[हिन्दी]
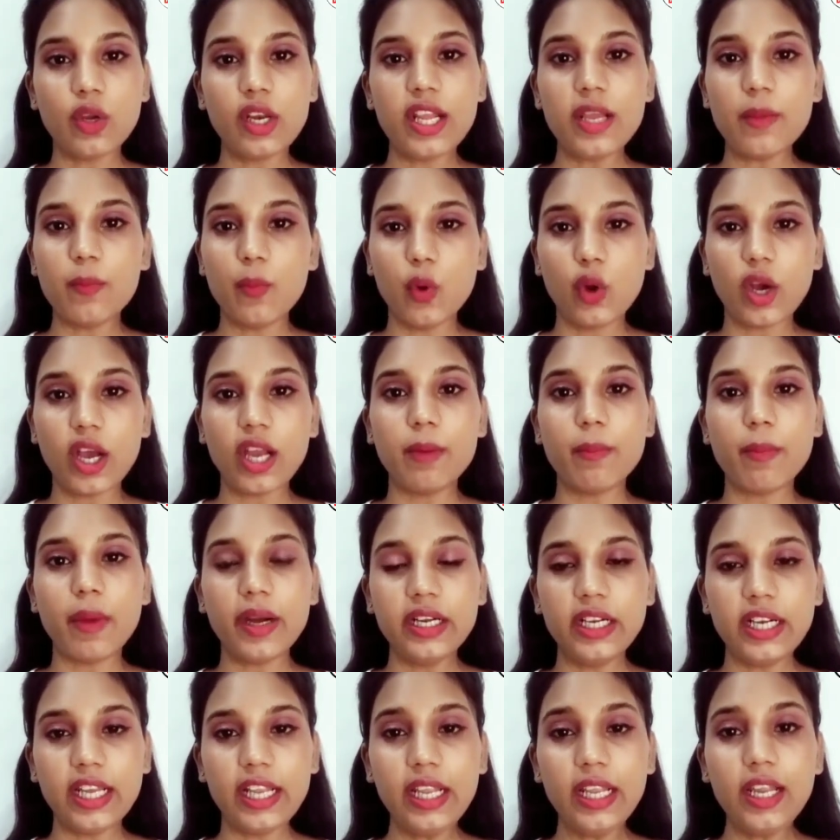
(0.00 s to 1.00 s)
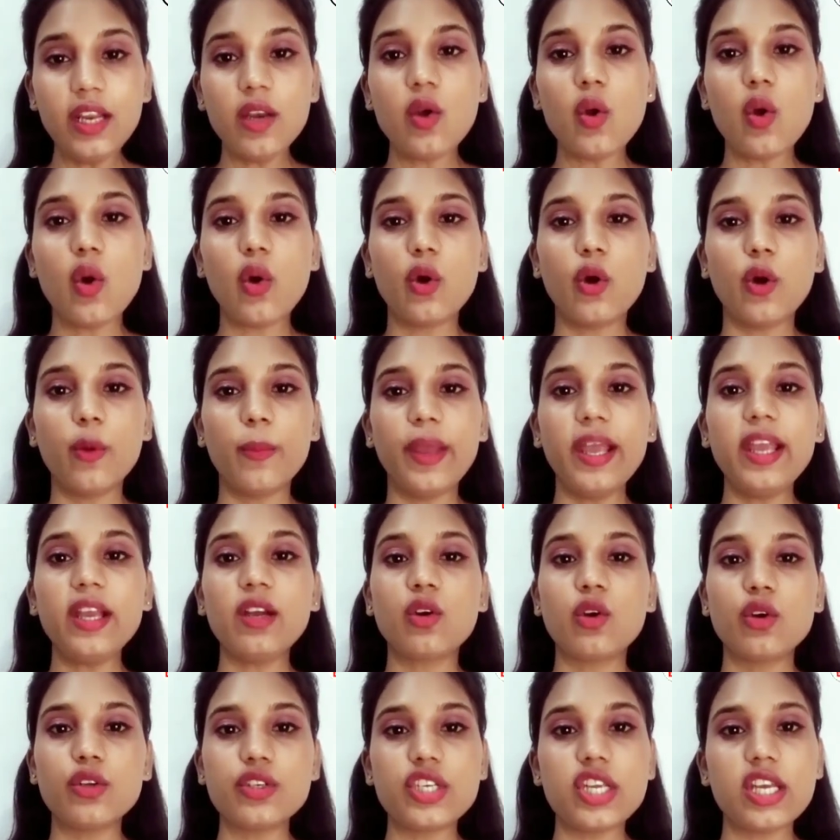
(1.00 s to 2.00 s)
खुली मुगल मंडी लोगों
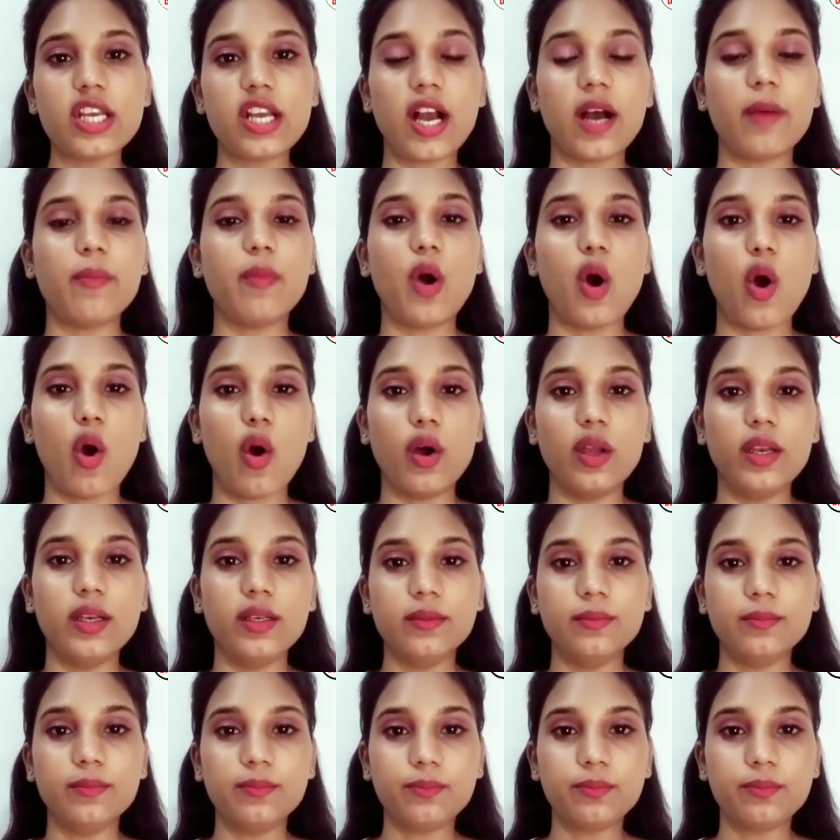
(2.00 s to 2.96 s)
में खुशी का माहौल